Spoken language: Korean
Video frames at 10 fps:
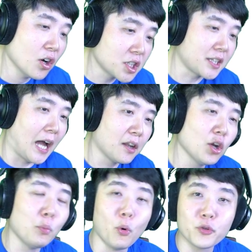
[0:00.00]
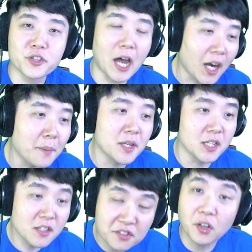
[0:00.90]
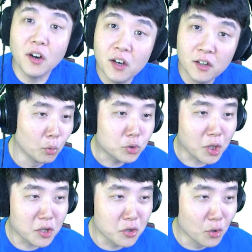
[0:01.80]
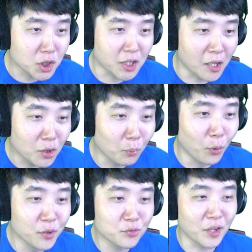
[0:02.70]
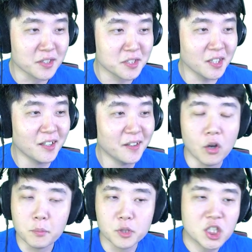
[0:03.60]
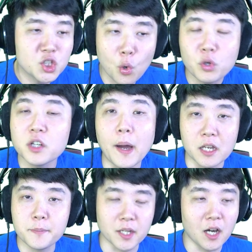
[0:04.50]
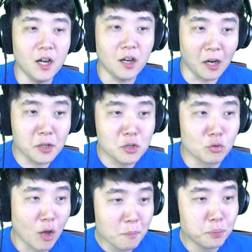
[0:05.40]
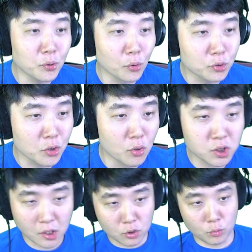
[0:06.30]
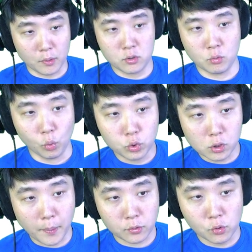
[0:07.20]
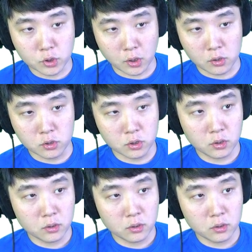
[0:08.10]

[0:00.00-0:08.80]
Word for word: 여자 다리로 보는 사람이 있어? 어떻게 이게 여자 다리로 보일 수가 있지? 거의 뭐 지정급 아닙니까? 아니 이거 램프를 어떻게 여자 다리로 봐. 이거 어딜 봐서 여자 다리지?